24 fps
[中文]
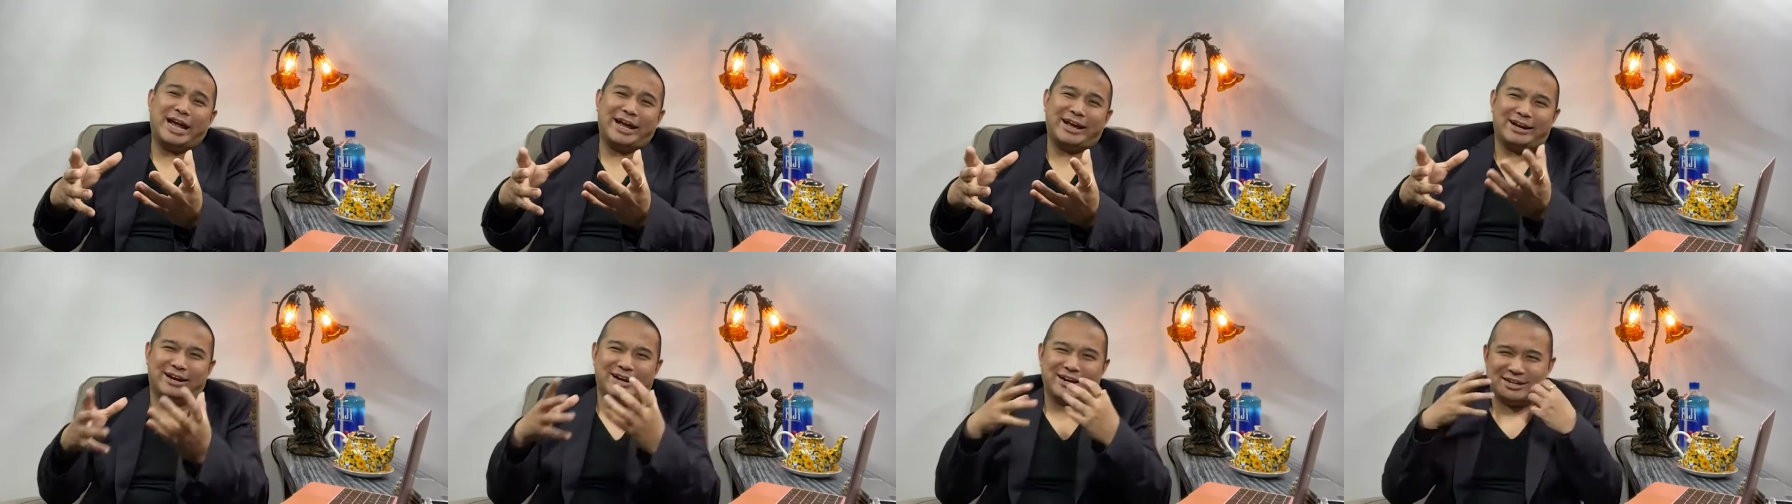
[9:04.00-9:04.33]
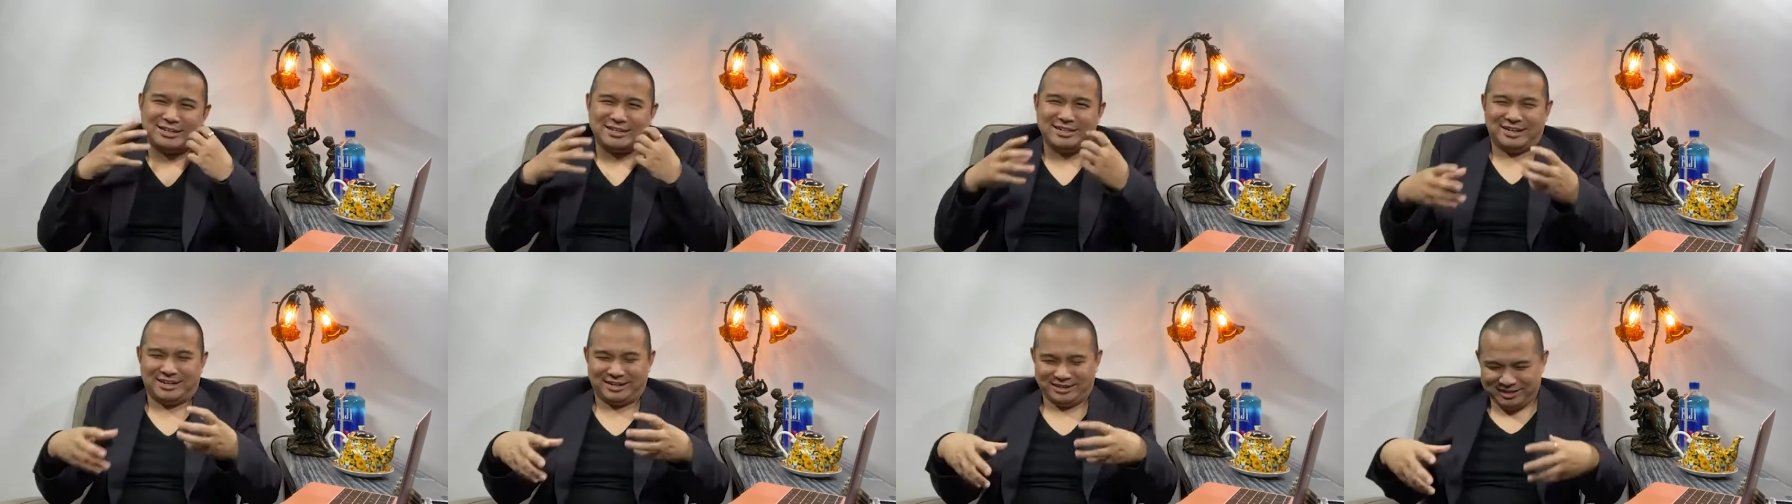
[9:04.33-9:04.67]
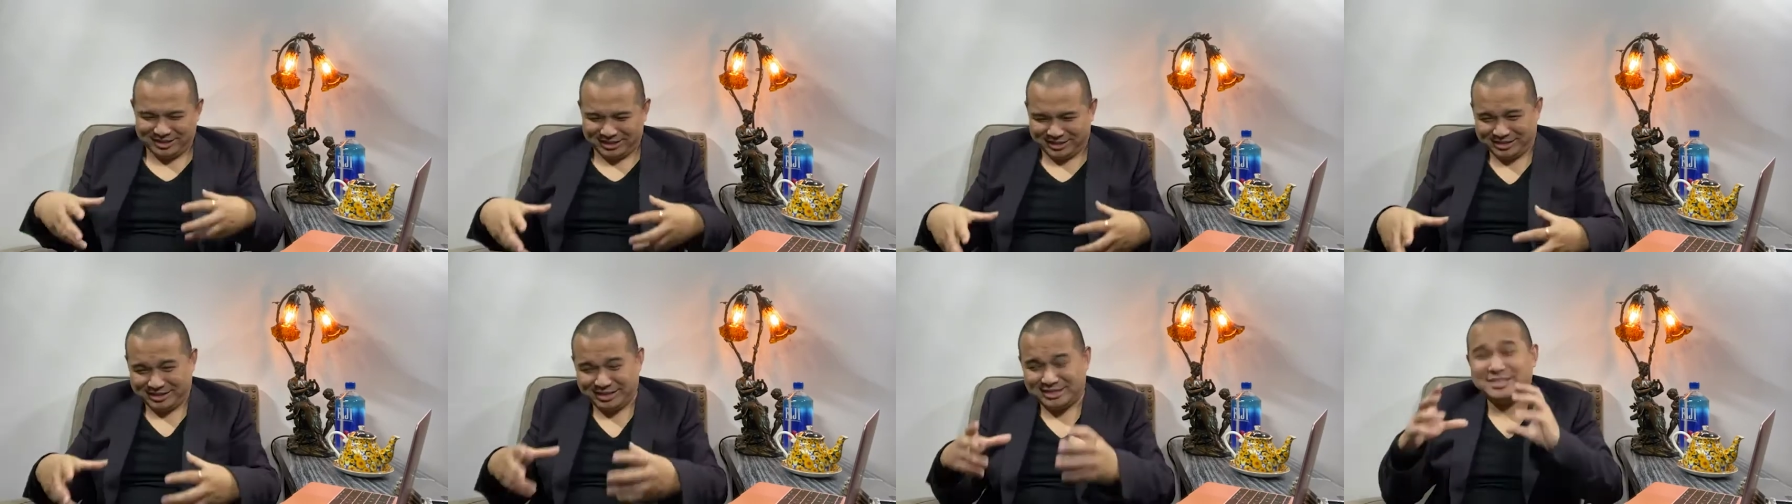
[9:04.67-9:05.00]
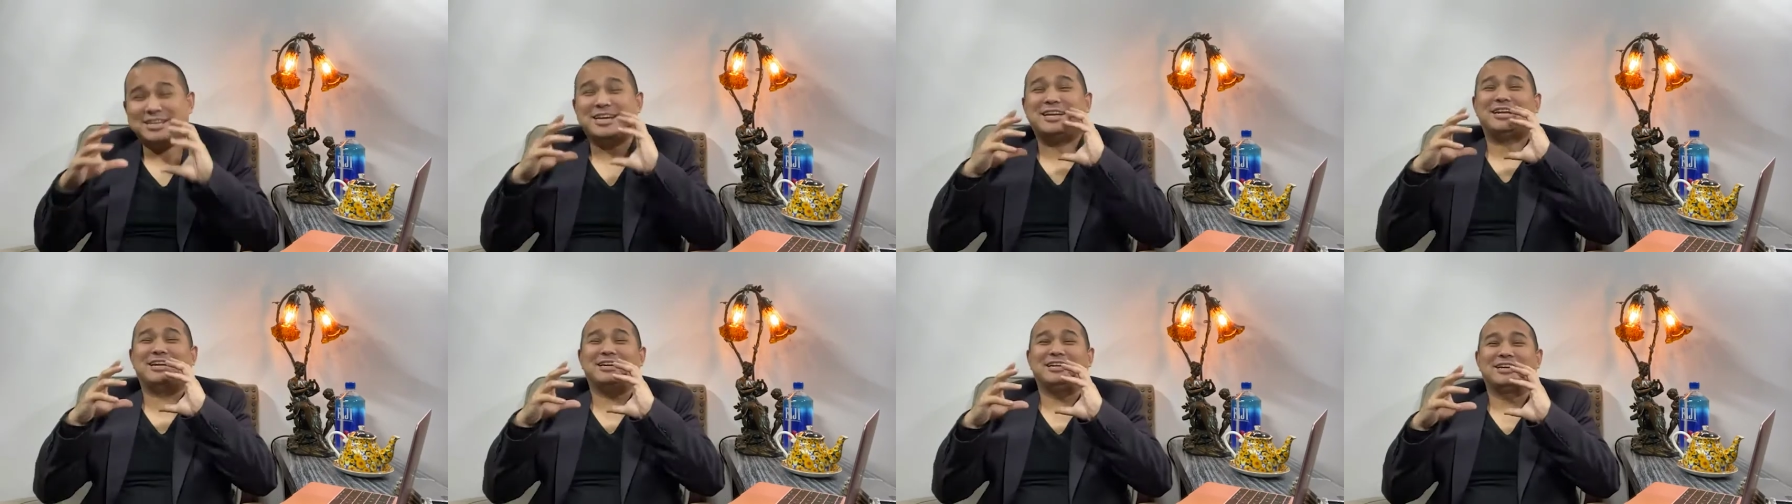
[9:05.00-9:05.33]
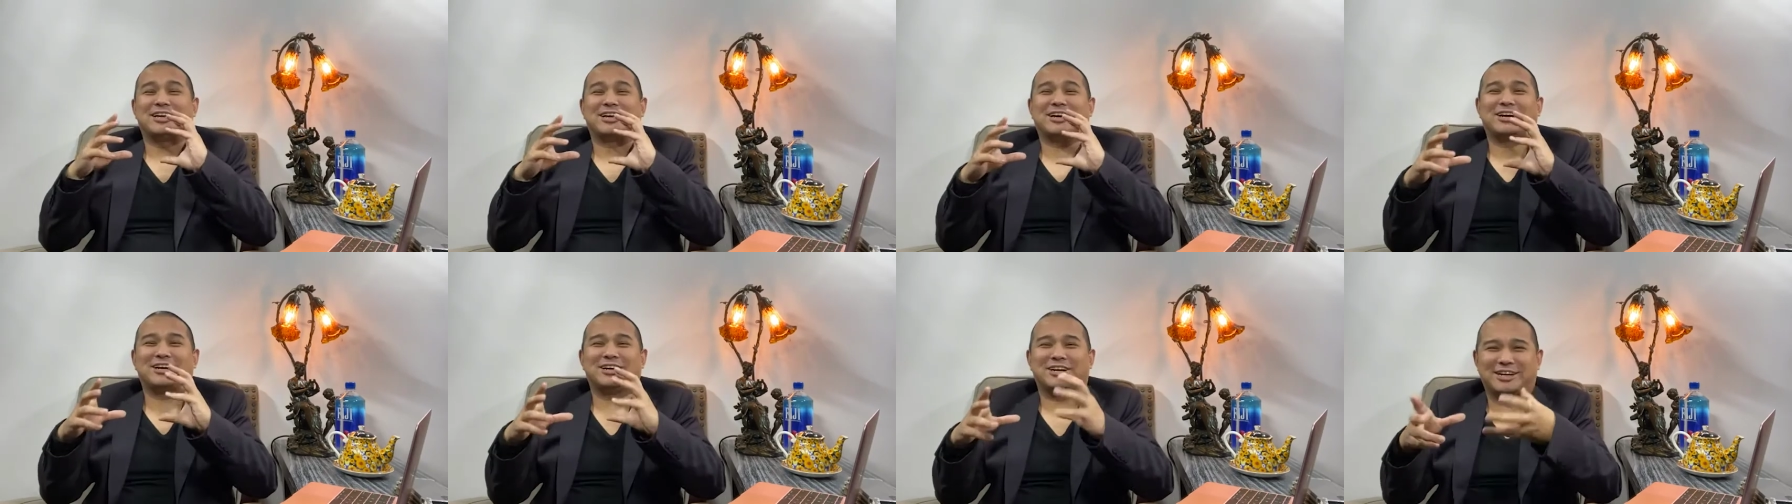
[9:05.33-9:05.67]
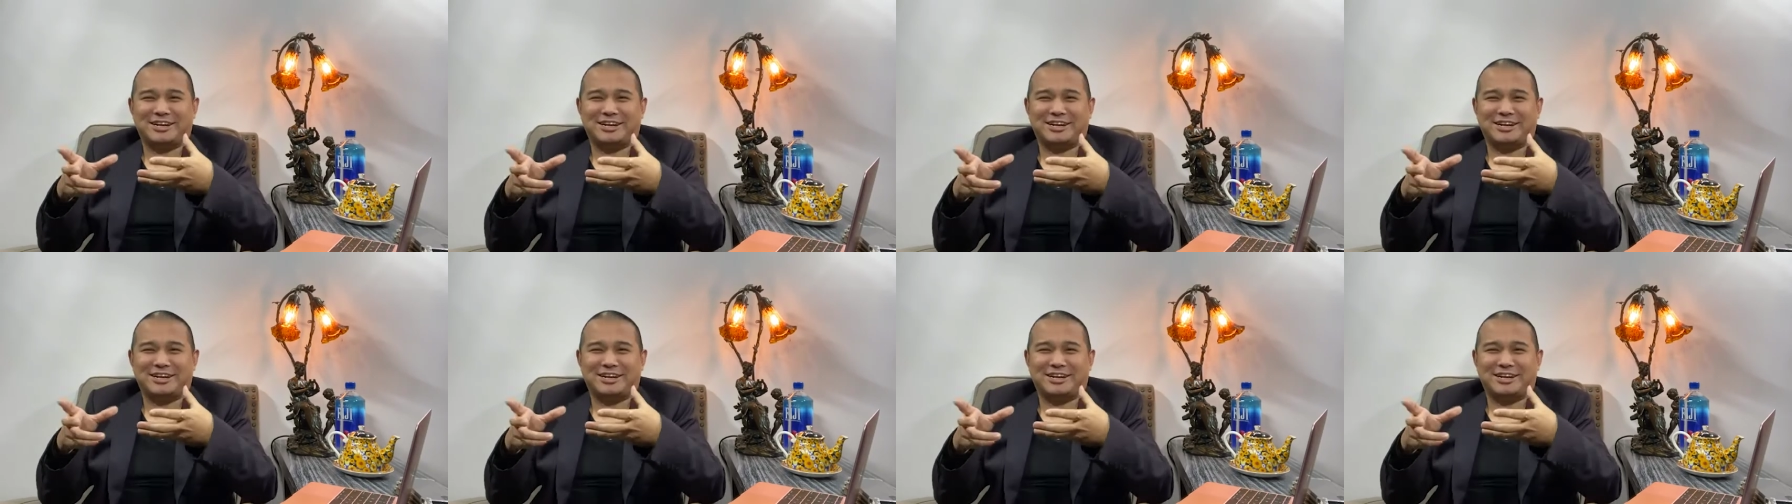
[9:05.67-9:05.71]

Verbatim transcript: 奶啊，然后呢，在在那里